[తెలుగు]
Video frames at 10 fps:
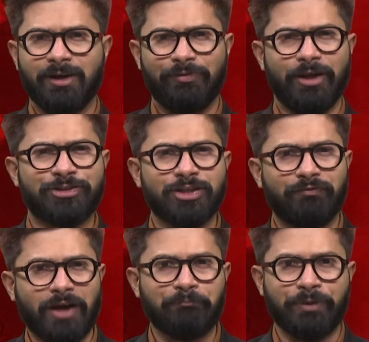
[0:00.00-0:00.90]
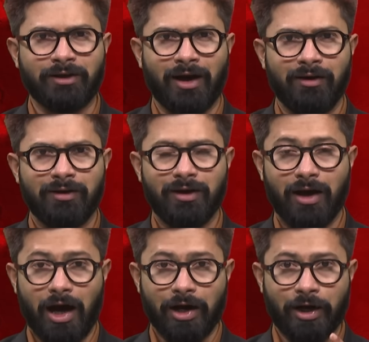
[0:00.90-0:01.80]
దేశవ్యాప్తంగా
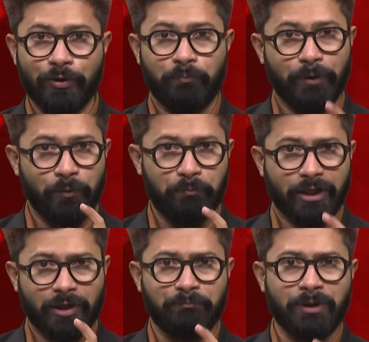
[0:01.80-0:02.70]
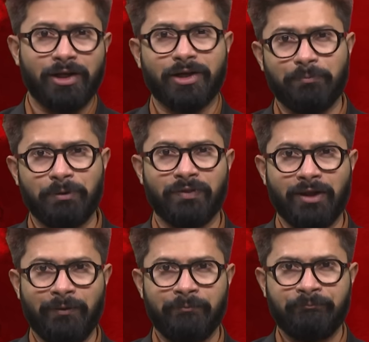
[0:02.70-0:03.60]
ఆనాడు పెను ప్రకంపనలే రేపింది
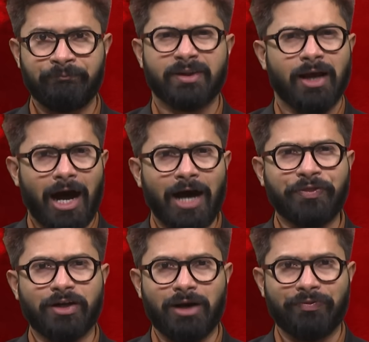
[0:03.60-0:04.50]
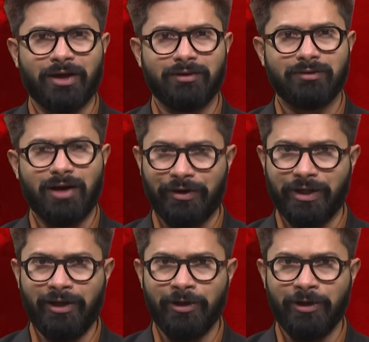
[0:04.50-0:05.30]
ఆ తర్వాత అంటే